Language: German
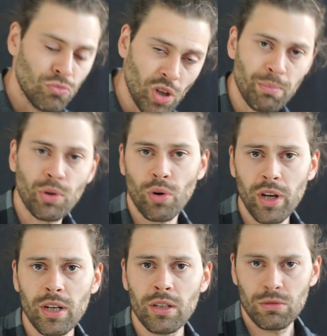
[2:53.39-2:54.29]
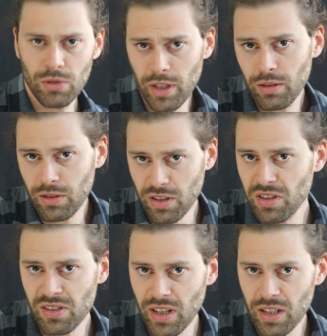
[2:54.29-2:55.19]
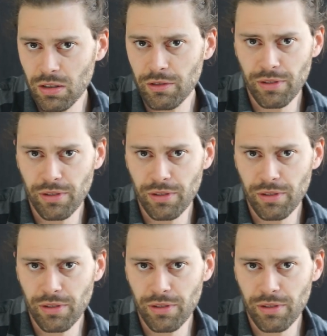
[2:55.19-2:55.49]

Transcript: Die Epikureer, naja, das ist eine